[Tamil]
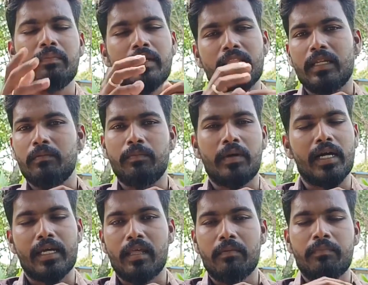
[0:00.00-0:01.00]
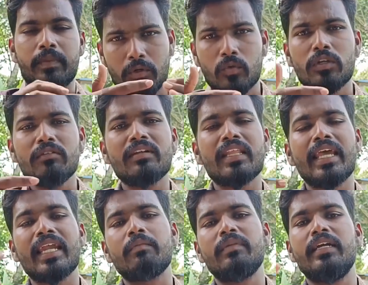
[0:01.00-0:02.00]
இப்போ அதை நம்ம பார்க்கலாம் இப்போ
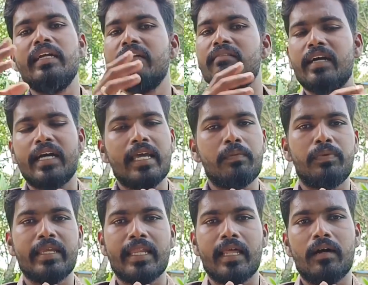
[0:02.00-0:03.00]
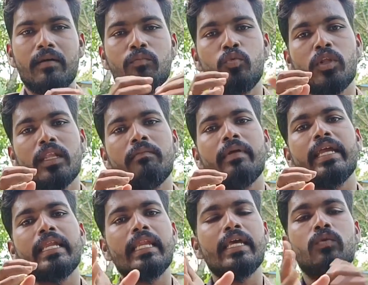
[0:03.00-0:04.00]
உழுவுறதையே நம்ம ரெண்டு வகையாக பிரிக்கலாம்
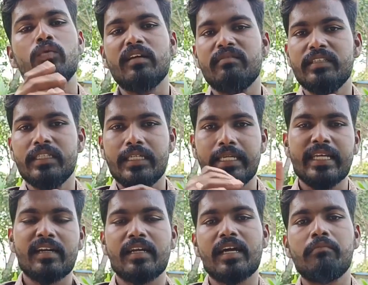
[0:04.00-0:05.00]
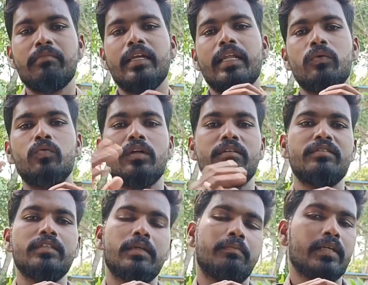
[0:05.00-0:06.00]
முதன்மை நிலை உழவு இரண்டாம் நிலை
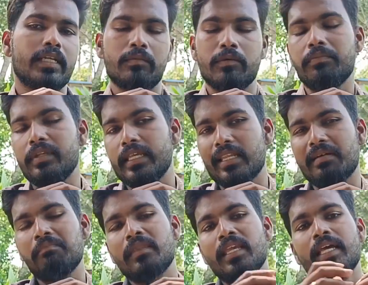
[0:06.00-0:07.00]
உழவு அப்படின்னு நம்ம பிரிக்கலாம்